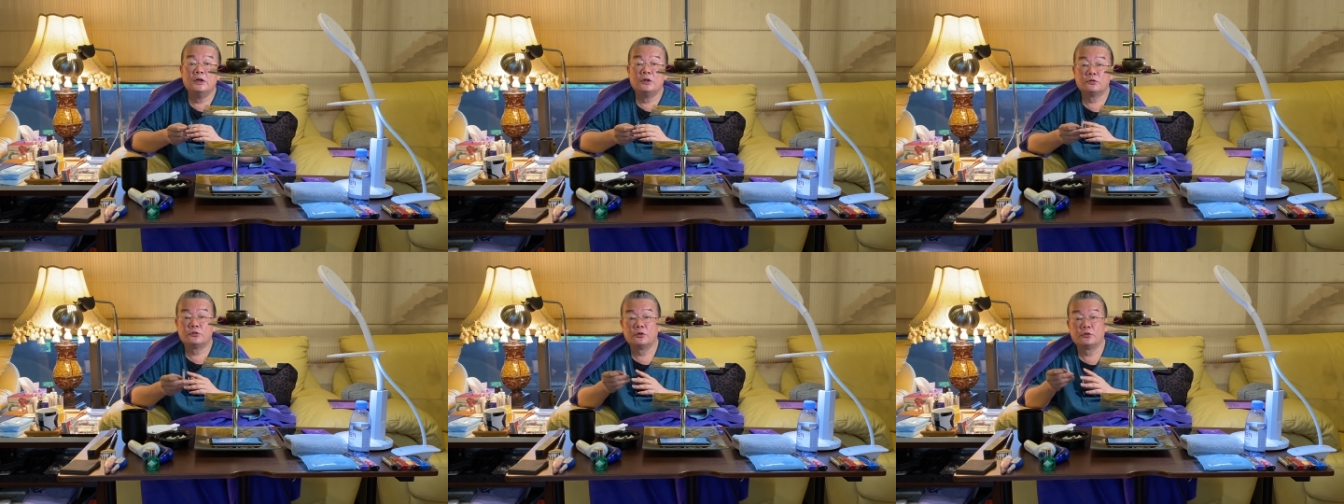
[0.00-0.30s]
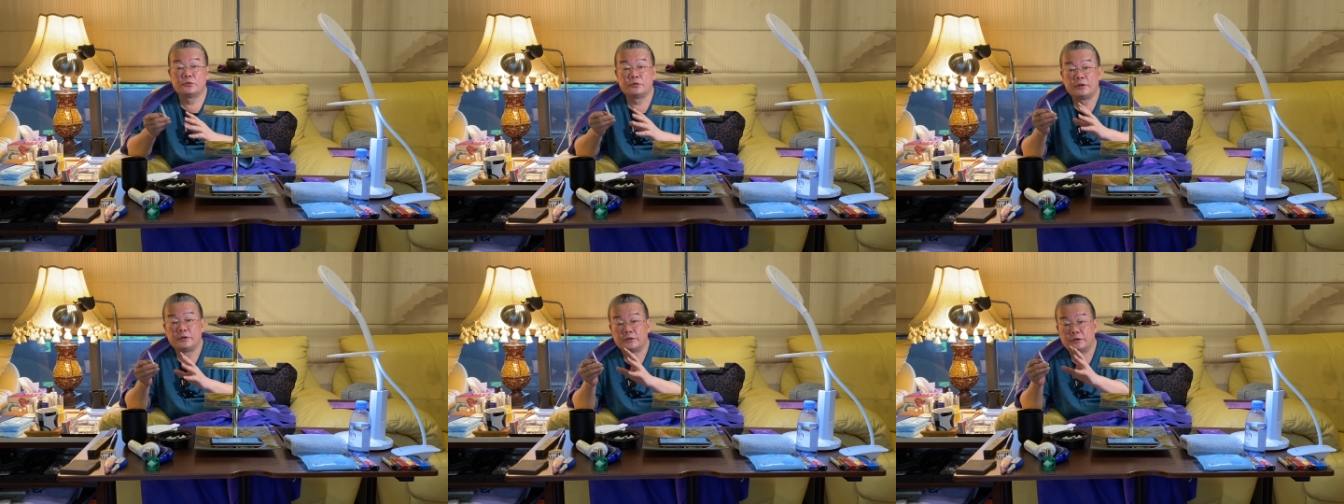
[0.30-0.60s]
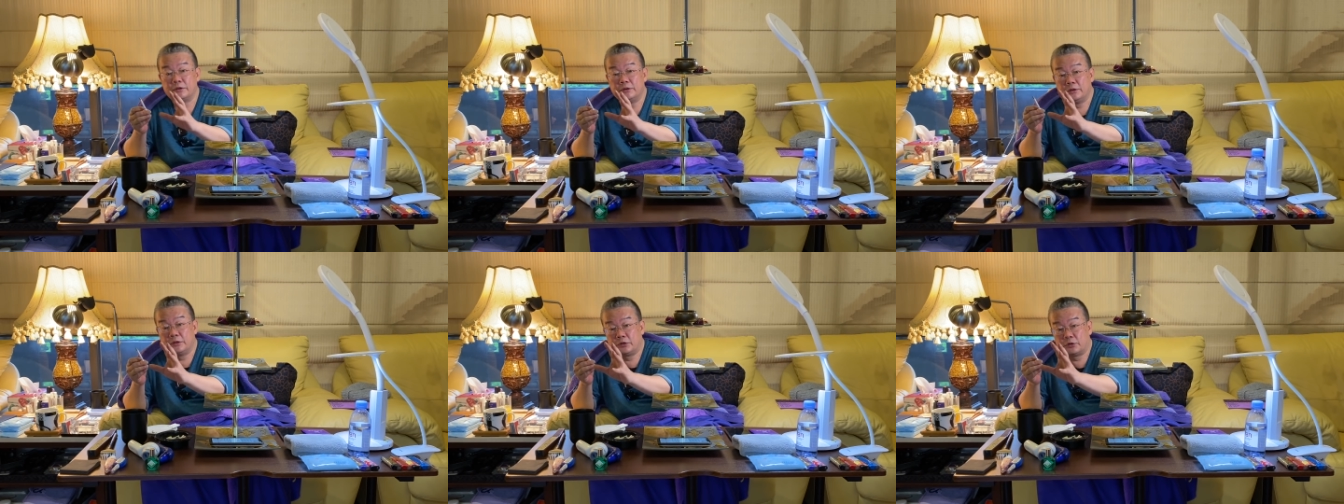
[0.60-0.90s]
最主要
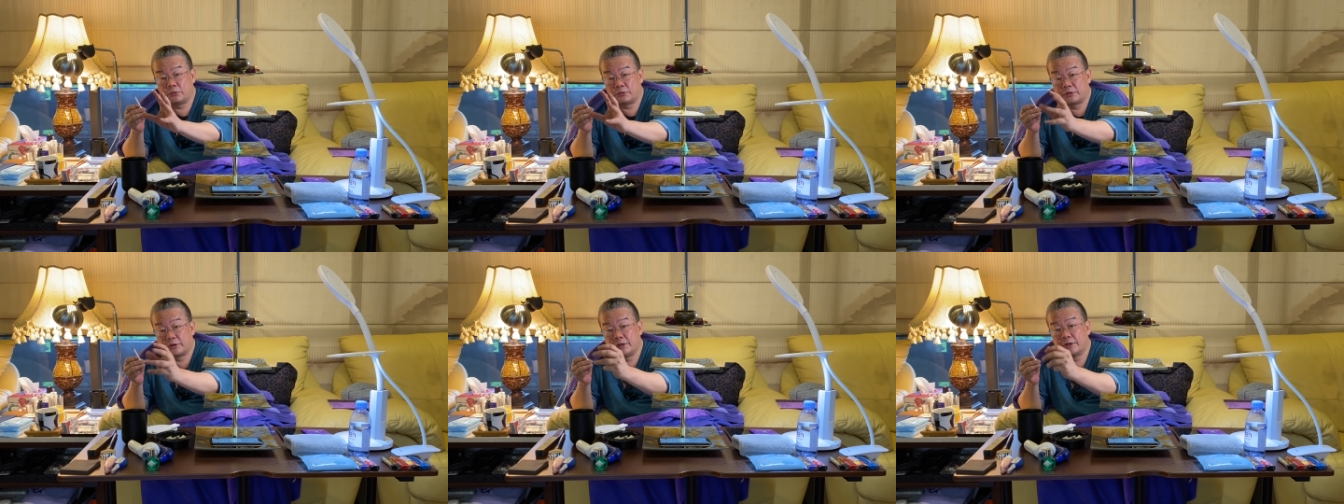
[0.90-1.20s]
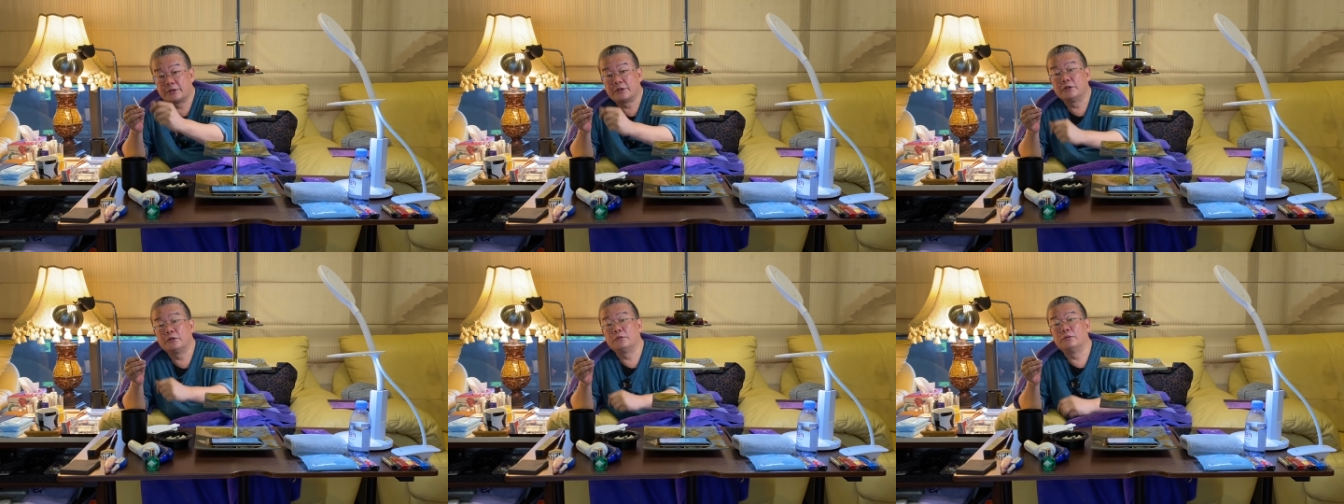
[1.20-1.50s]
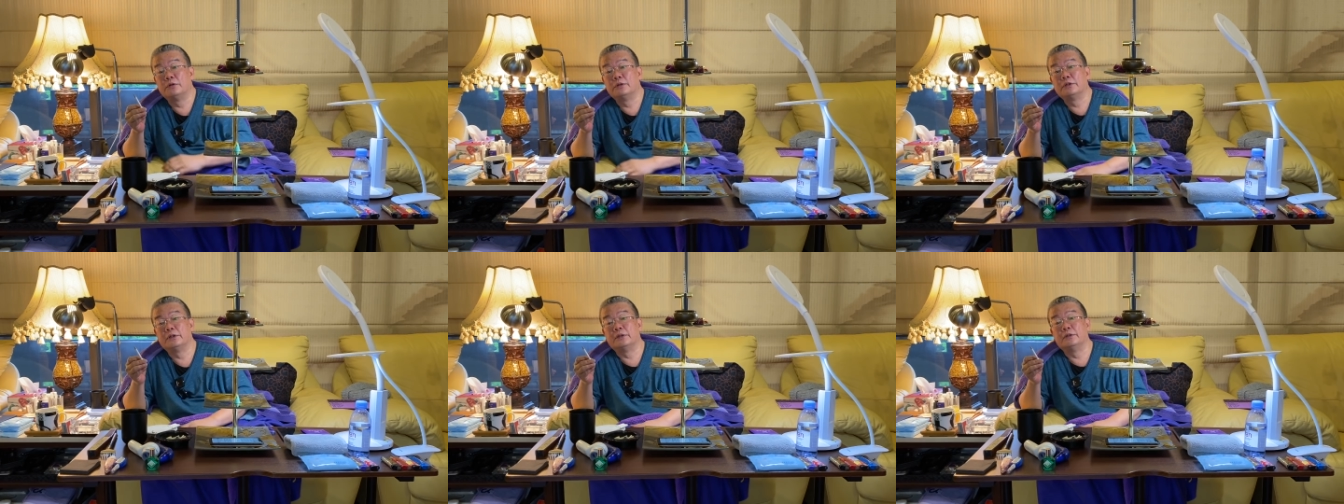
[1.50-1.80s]
是九自然生
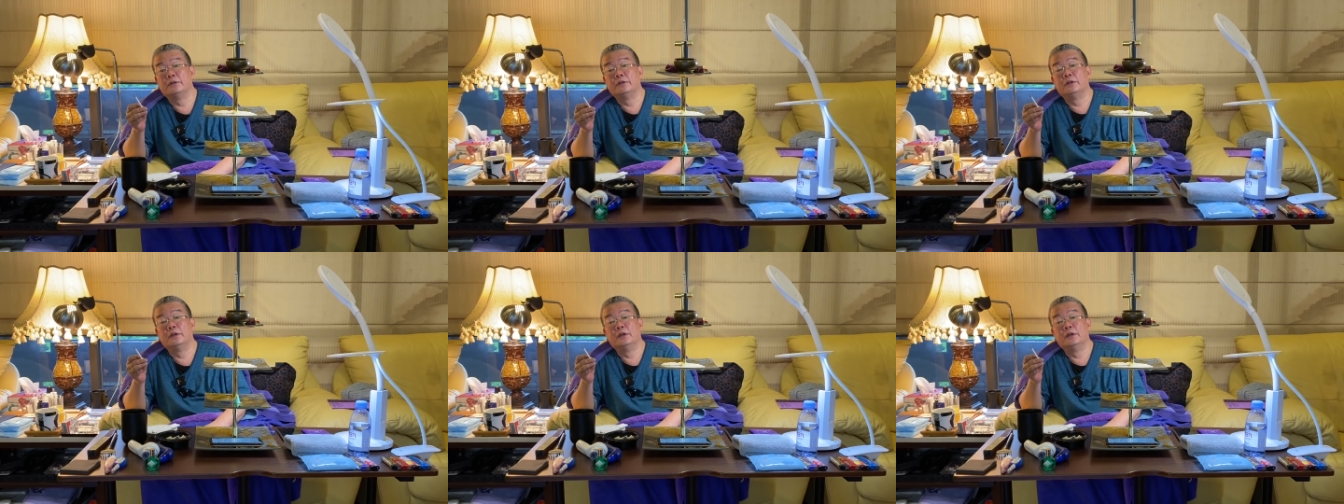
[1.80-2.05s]
陀你，